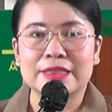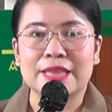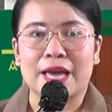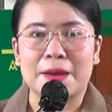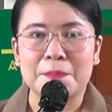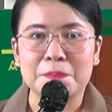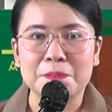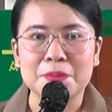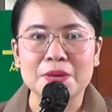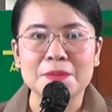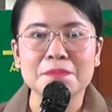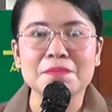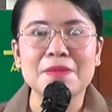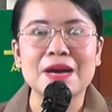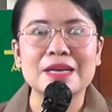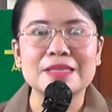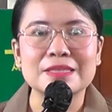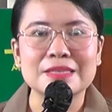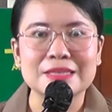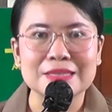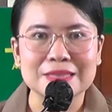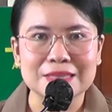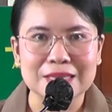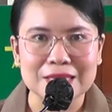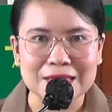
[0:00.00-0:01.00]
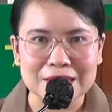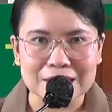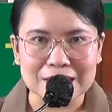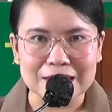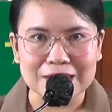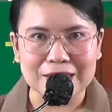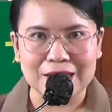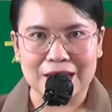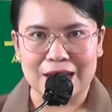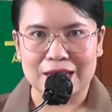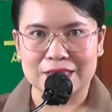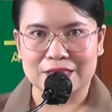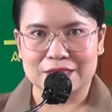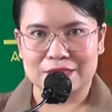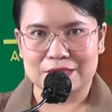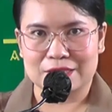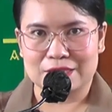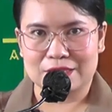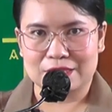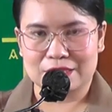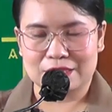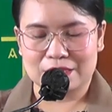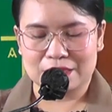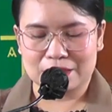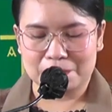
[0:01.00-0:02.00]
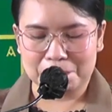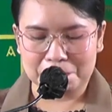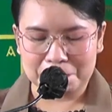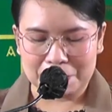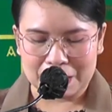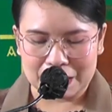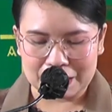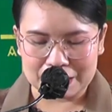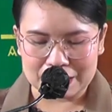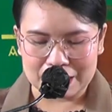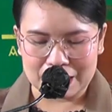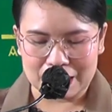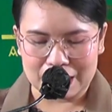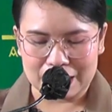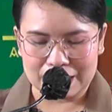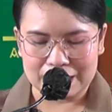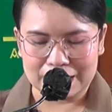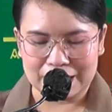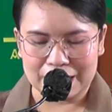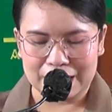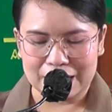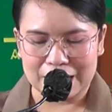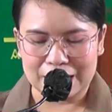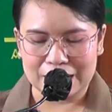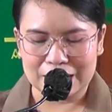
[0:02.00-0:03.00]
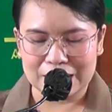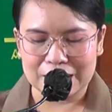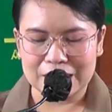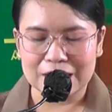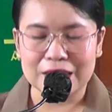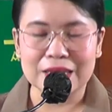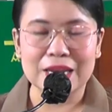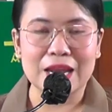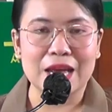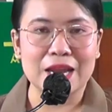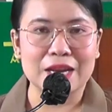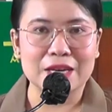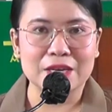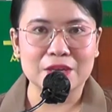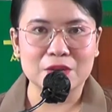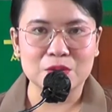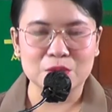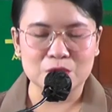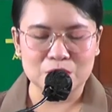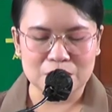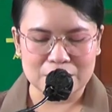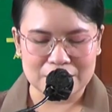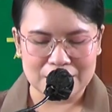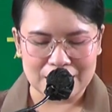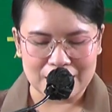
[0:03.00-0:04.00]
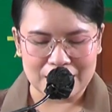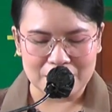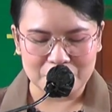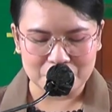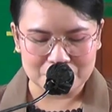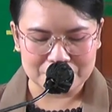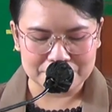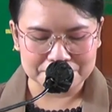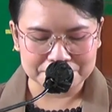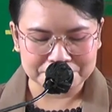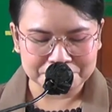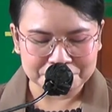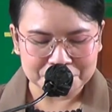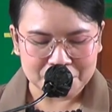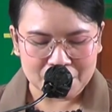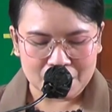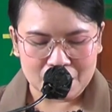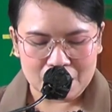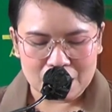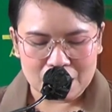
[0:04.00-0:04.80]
tapi masih terikat kepada keinginan duniawi.